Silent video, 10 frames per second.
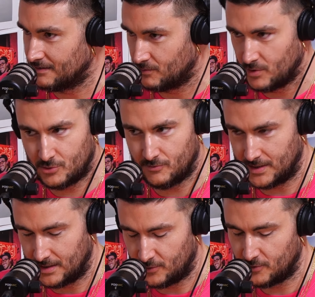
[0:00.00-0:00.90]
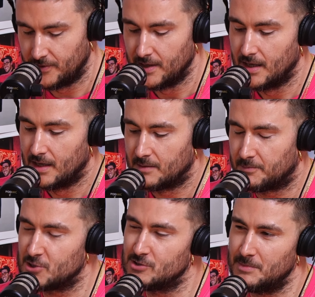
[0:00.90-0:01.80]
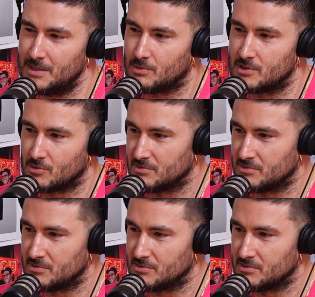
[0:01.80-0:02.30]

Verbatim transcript: Sì. Questo va detto. Precisamente quanti sono?